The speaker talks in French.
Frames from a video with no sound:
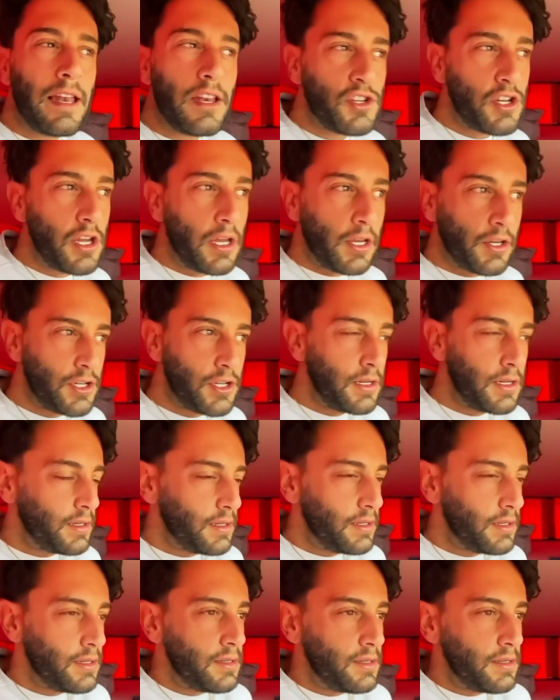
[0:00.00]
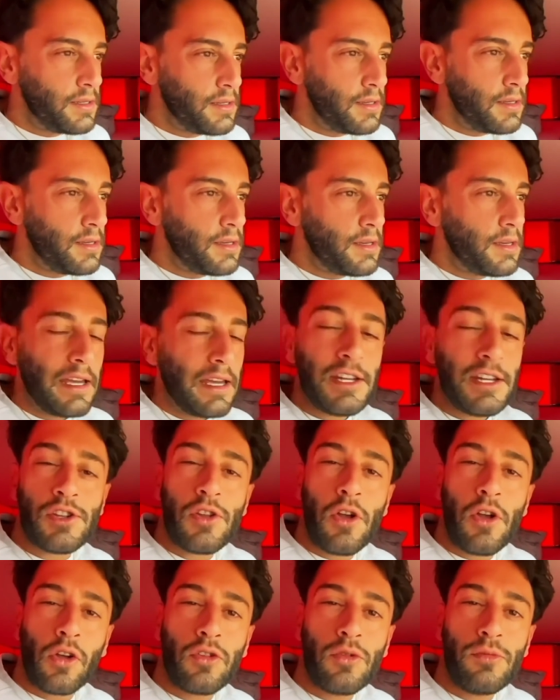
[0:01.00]
chercher et je
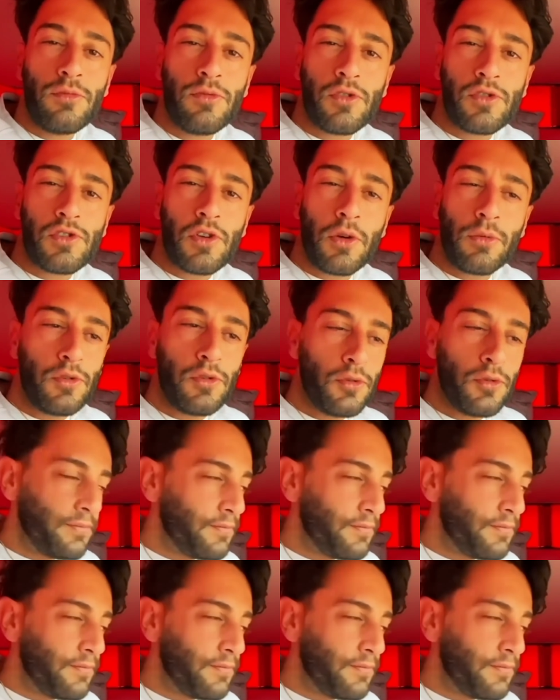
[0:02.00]
dors de mieux en mieux.